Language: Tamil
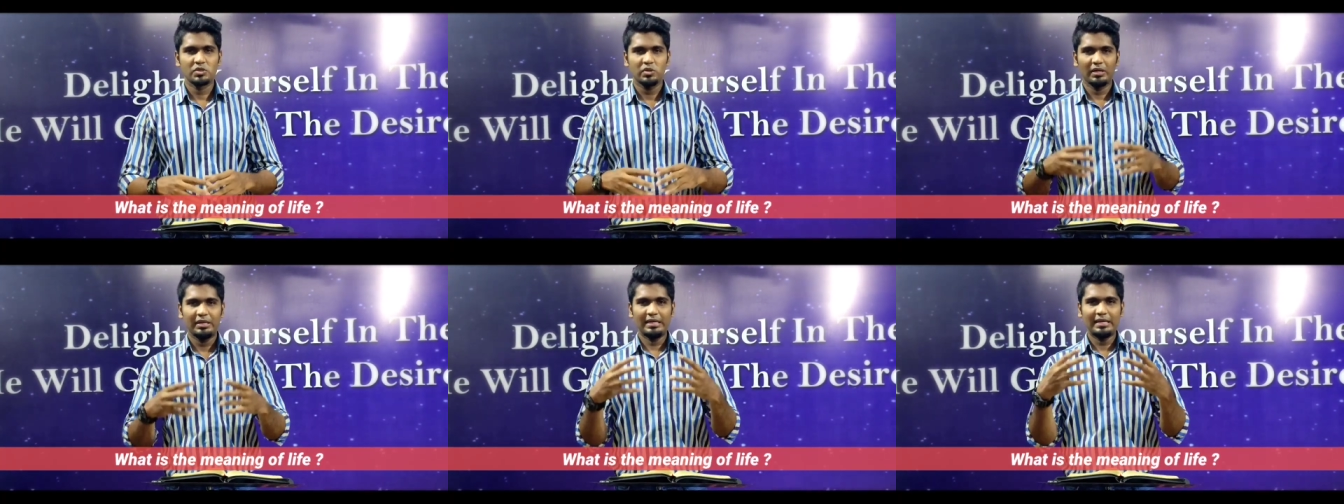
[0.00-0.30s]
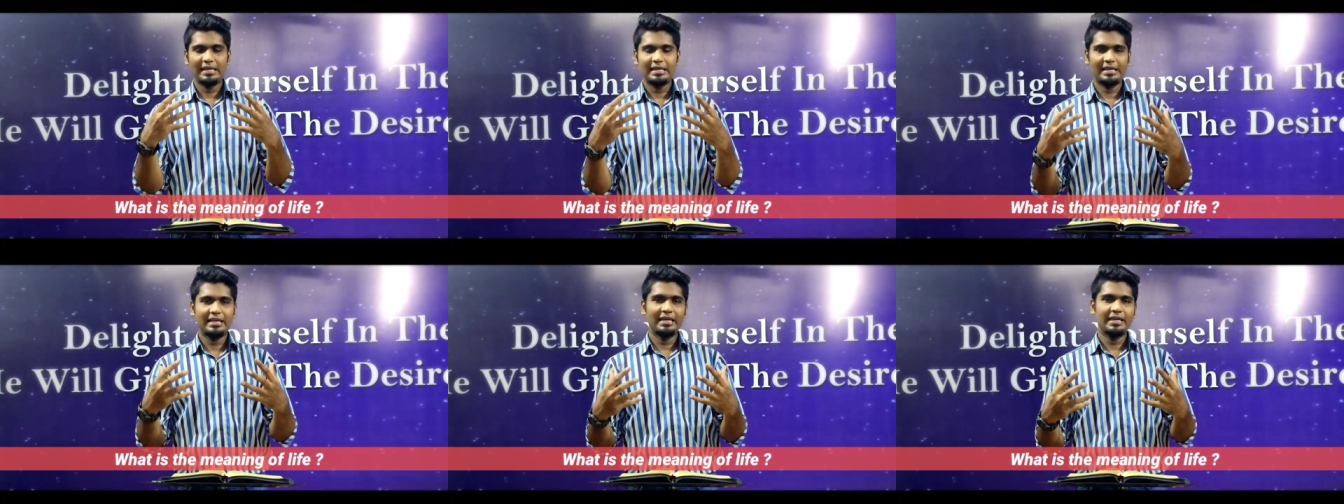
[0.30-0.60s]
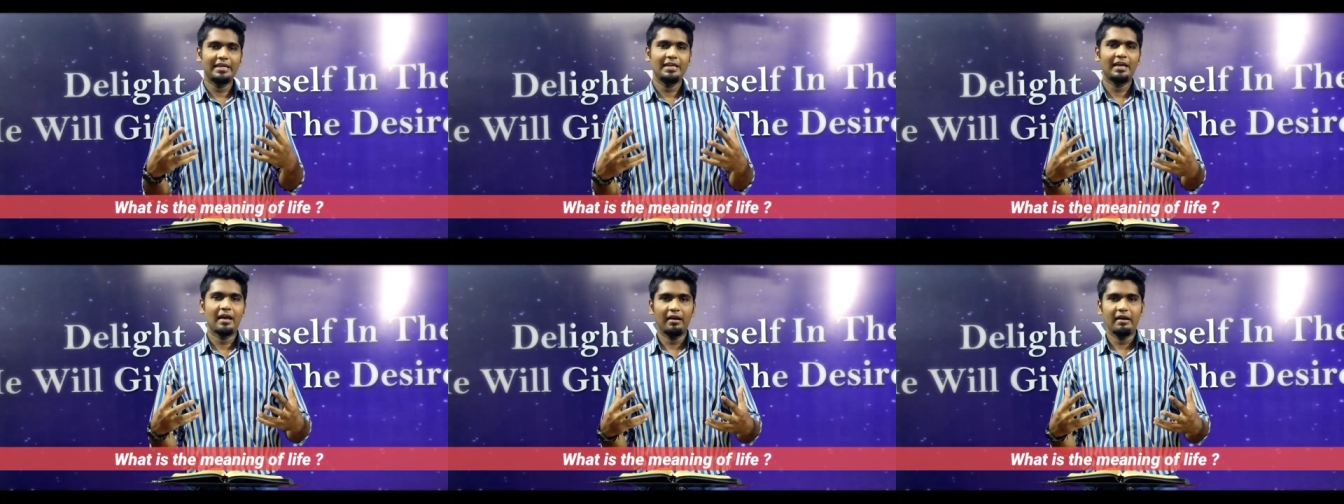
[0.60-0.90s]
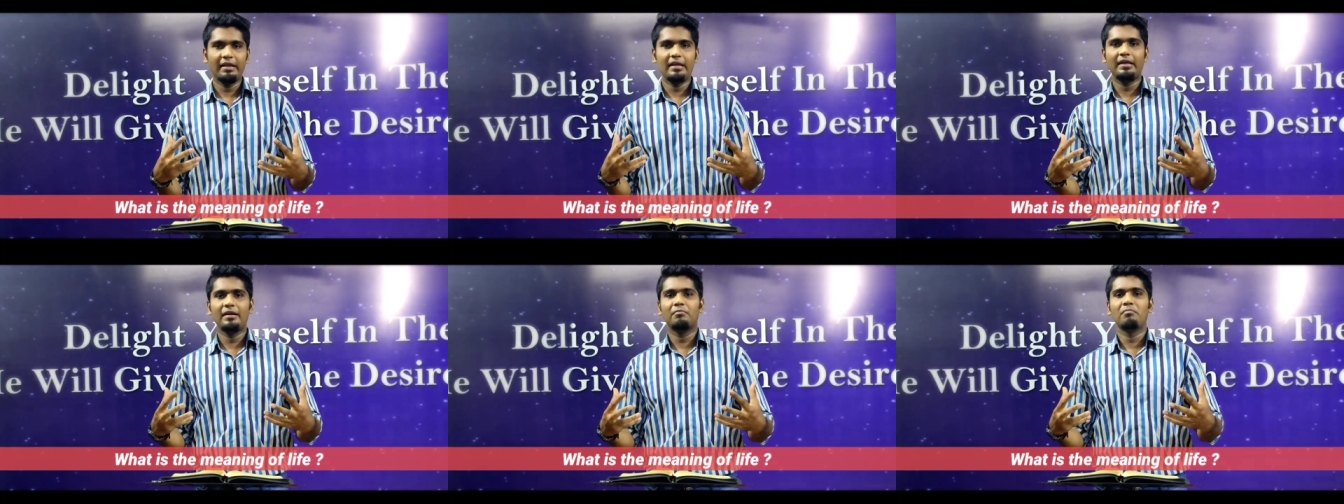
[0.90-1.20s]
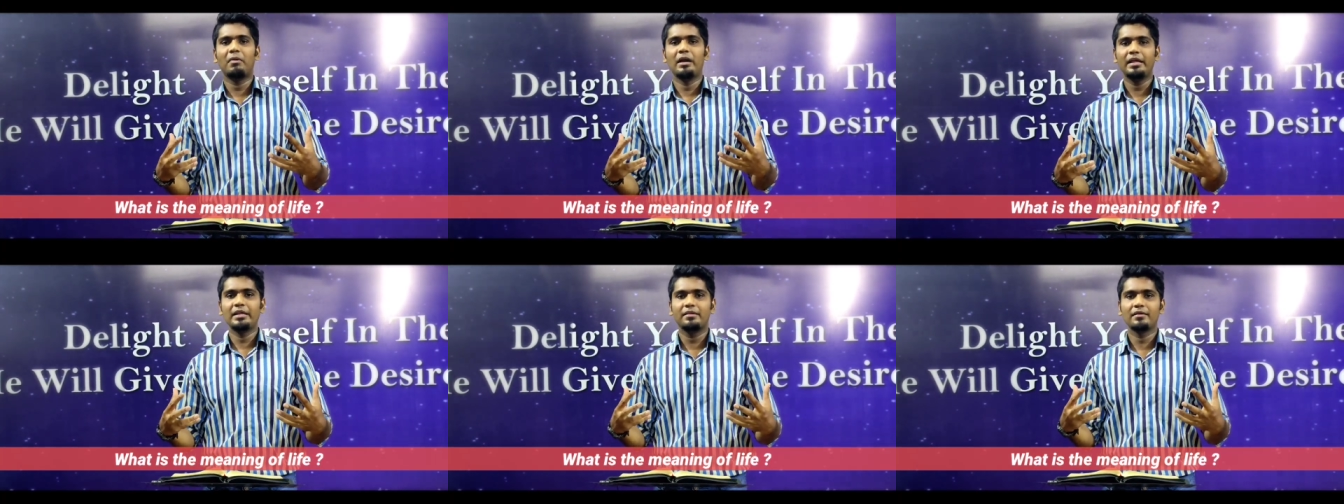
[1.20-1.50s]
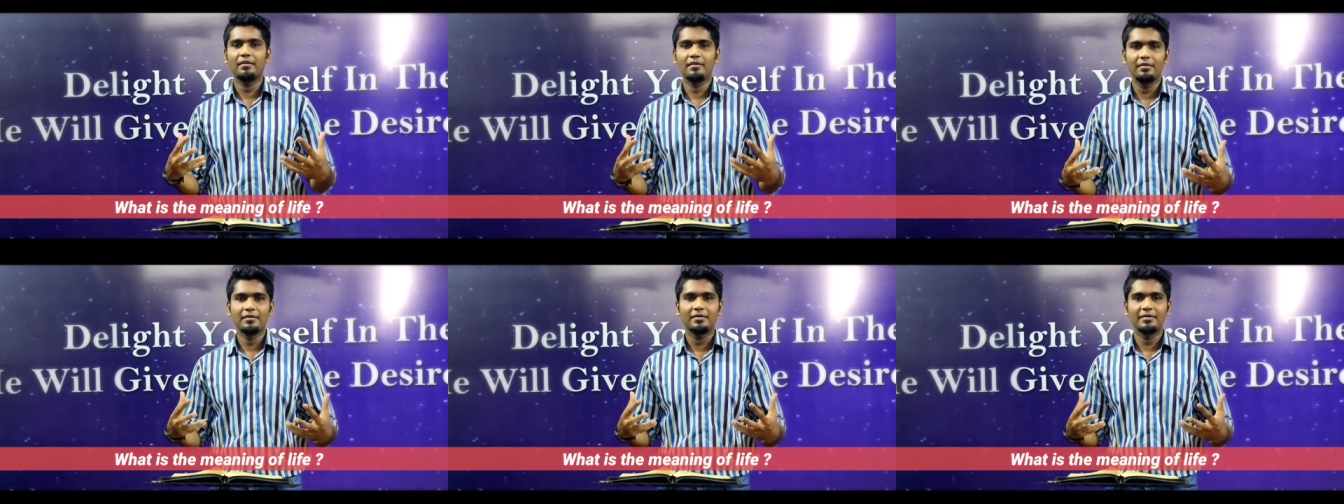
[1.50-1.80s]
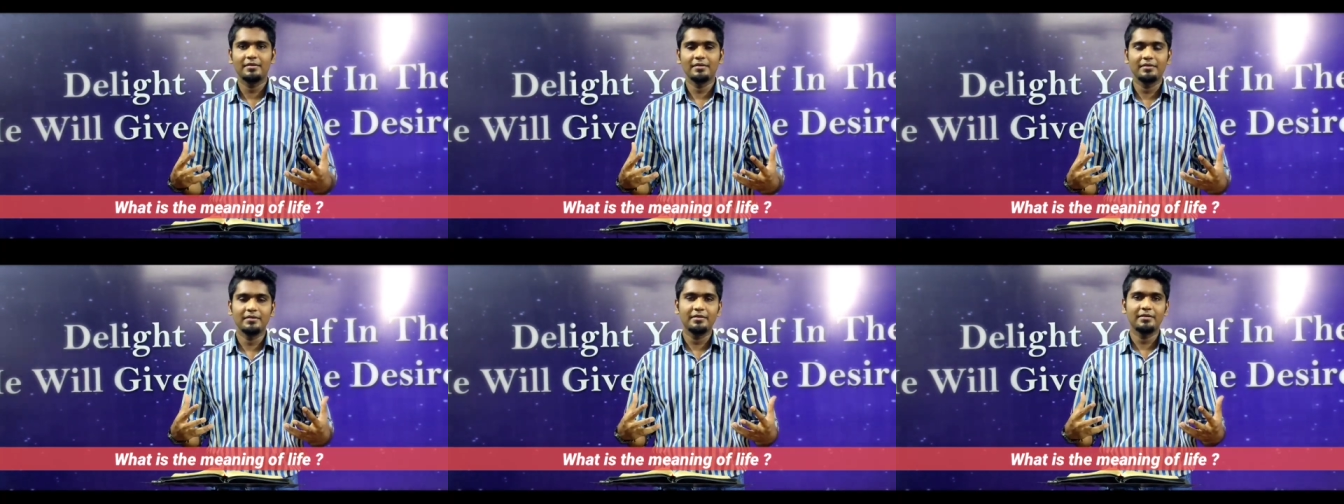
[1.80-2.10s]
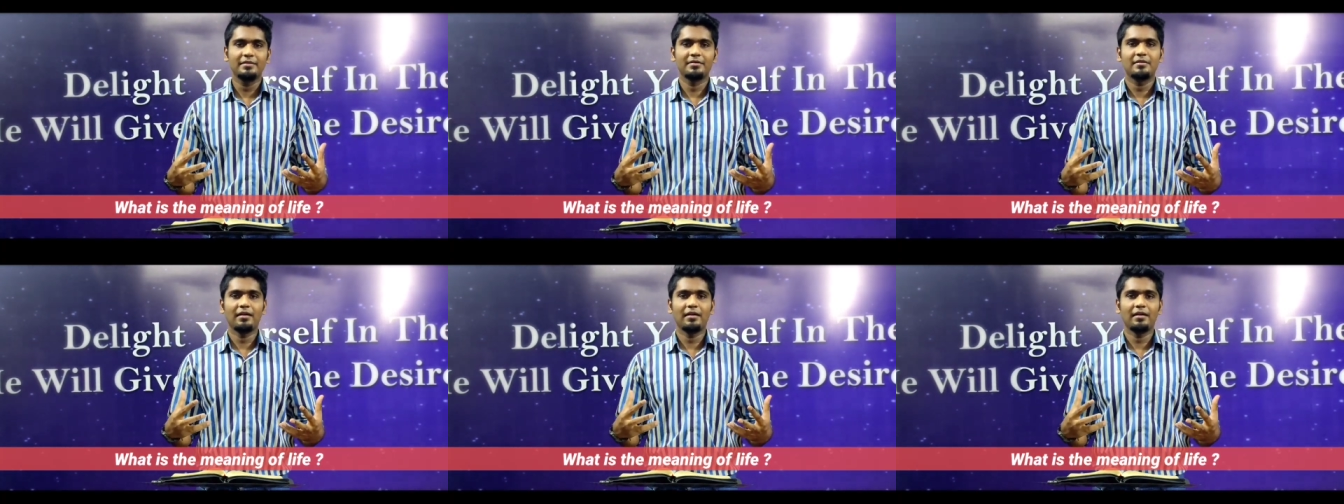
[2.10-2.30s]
ஸோ இன்றைக்கி அநேக மனிதர்களுக்கு